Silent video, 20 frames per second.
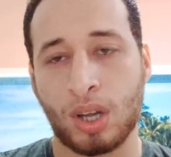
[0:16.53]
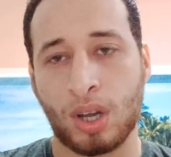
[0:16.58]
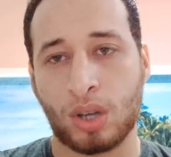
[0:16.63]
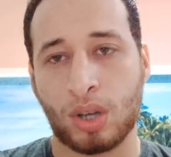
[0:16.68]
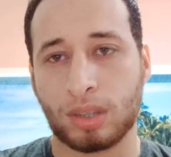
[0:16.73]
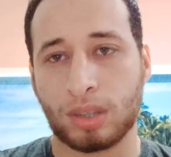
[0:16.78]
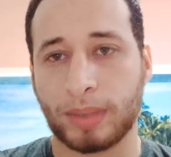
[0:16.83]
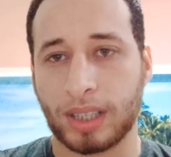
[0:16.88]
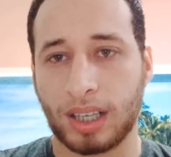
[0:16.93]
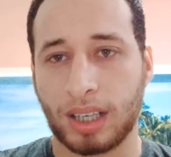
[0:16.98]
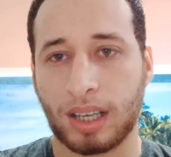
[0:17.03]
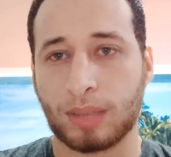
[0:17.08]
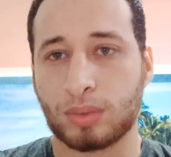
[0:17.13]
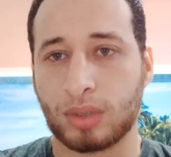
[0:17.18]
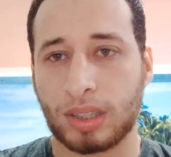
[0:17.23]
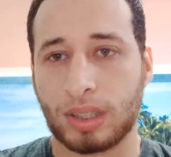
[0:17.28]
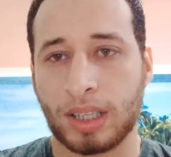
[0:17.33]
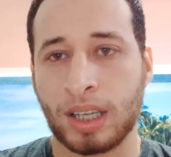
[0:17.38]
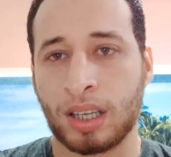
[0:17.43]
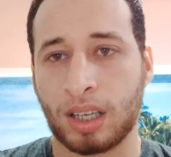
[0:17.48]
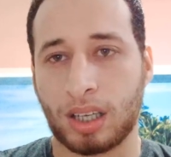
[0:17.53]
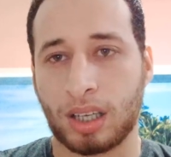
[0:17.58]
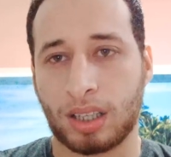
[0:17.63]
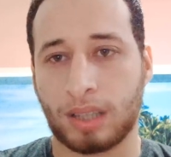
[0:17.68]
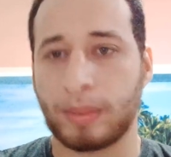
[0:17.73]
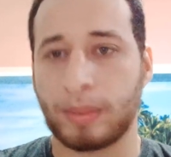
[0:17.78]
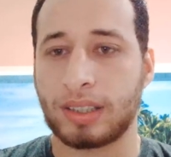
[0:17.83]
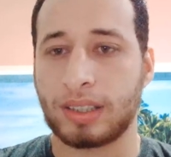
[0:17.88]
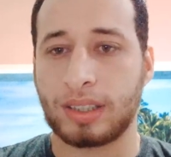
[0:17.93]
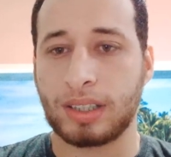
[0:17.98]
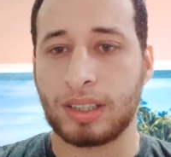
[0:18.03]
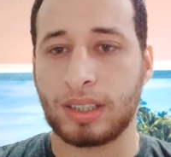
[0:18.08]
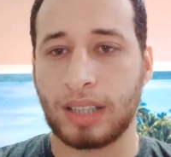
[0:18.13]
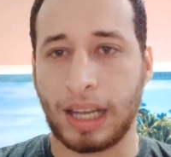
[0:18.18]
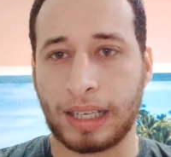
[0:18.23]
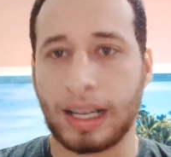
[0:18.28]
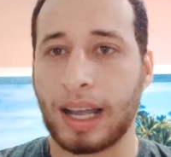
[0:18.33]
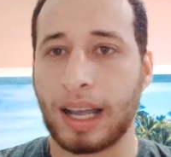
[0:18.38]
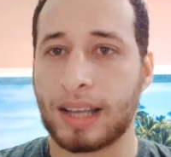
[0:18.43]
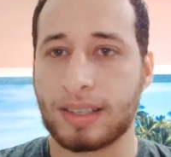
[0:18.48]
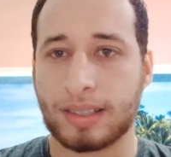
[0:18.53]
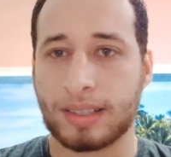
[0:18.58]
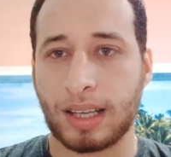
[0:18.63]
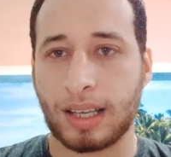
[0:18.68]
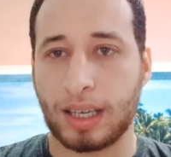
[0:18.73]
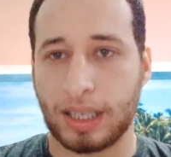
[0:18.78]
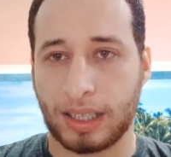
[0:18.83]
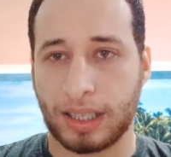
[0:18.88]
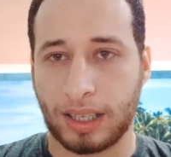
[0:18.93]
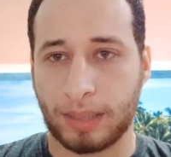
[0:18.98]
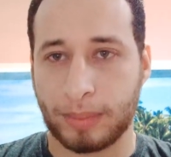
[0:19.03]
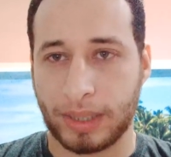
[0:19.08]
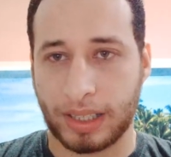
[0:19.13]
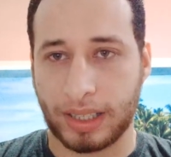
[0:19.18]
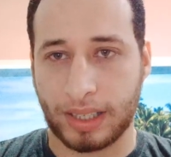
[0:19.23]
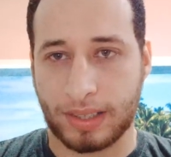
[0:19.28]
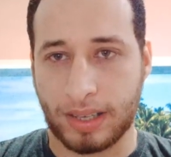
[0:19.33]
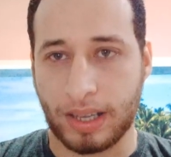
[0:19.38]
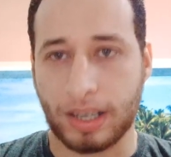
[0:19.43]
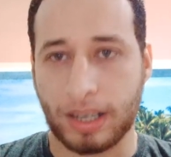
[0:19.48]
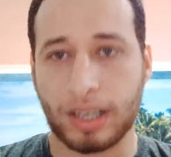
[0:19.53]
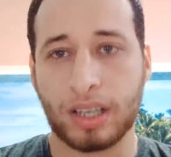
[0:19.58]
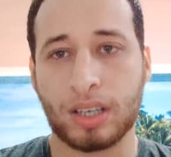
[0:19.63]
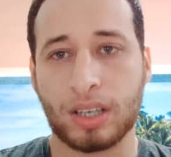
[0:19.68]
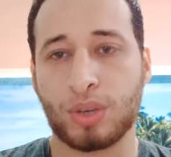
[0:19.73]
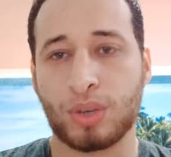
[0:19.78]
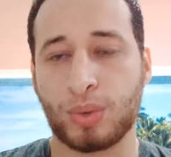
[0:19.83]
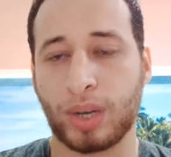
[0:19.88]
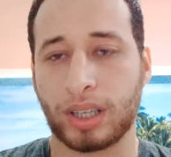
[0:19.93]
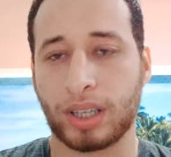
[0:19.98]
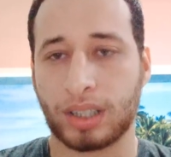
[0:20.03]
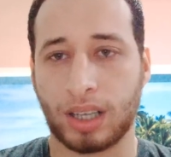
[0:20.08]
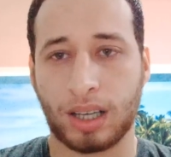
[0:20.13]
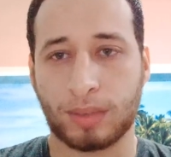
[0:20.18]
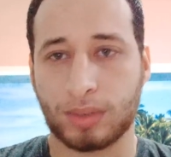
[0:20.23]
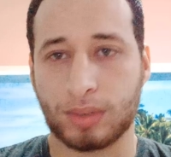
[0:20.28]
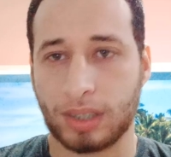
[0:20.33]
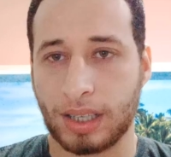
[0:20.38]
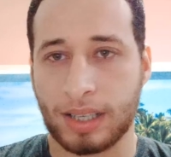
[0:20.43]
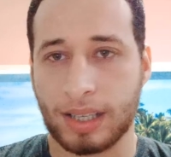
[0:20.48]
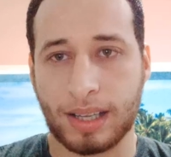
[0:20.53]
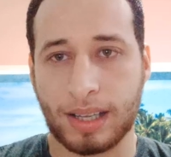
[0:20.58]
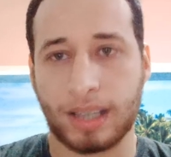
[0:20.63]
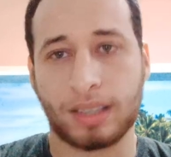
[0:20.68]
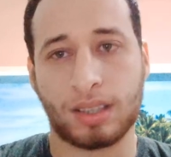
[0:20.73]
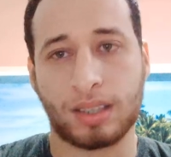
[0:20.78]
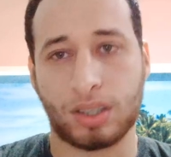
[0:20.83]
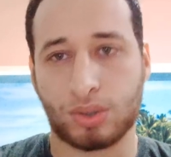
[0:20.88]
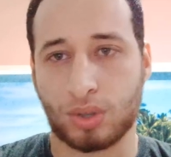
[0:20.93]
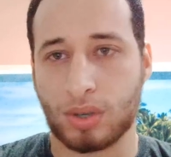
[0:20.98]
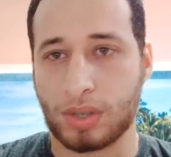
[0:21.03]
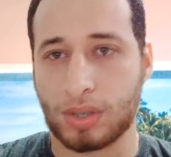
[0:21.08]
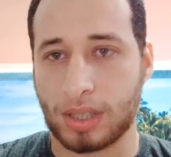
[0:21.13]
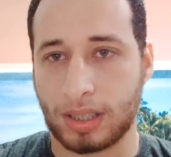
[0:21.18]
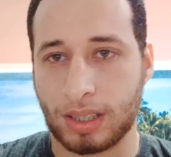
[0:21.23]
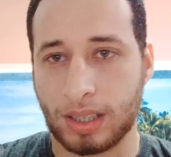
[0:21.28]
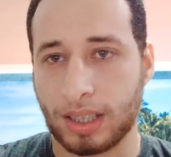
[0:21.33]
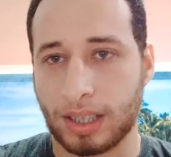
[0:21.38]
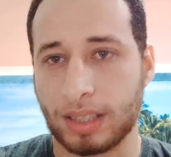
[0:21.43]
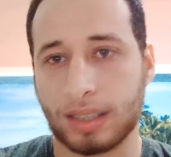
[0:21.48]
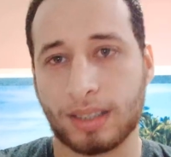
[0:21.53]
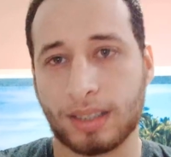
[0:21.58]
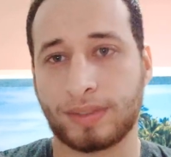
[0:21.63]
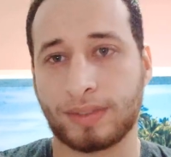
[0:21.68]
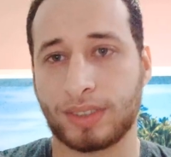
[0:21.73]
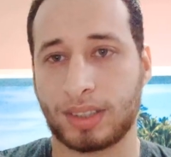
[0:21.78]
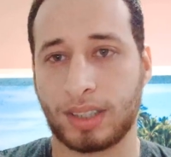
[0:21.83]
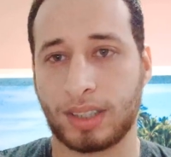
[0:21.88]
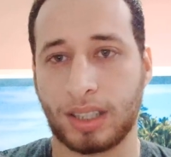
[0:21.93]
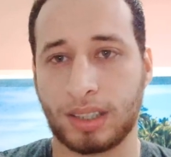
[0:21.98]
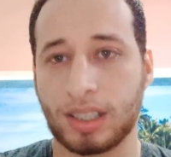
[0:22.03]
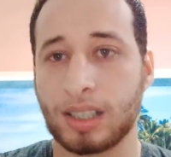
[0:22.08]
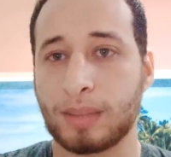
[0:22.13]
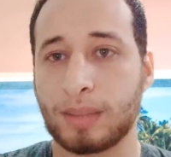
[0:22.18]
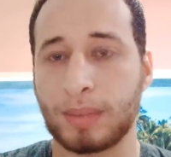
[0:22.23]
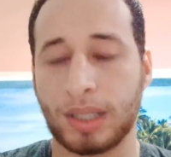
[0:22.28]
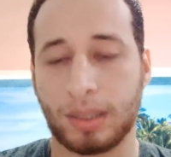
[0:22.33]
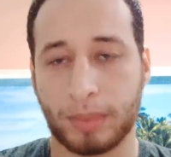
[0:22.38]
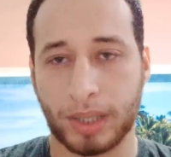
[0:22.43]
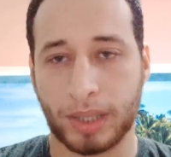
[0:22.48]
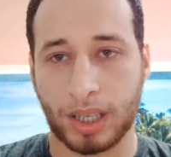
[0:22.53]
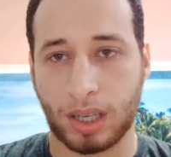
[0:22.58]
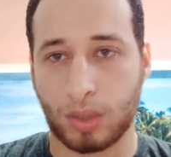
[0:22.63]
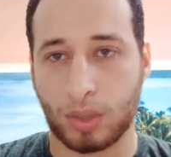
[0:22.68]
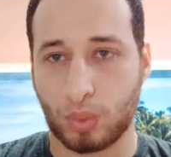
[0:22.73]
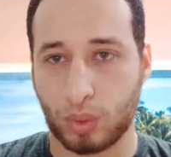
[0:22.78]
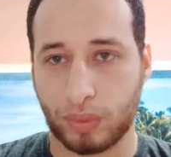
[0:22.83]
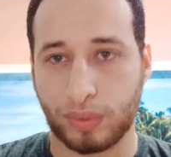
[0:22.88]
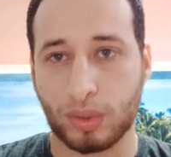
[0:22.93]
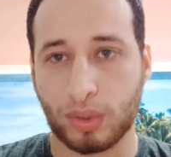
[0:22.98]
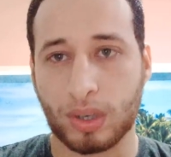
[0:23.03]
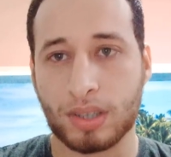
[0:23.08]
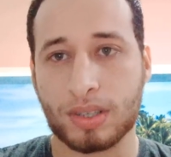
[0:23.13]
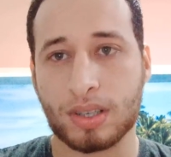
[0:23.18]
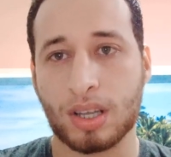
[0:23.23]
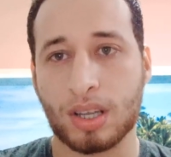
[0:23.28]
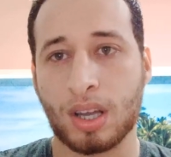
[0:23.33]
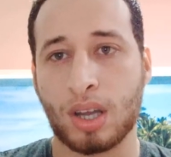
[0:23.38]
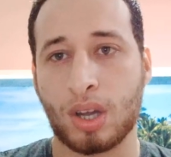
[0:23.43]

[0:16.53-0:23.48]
طبعا الحمد لله الخدمات دي يعني حازت على إعجاب الكثيرين واحنا الحمد لله ساعدنا أشخاص كتيرة جدا في التقديم للمنح والفرص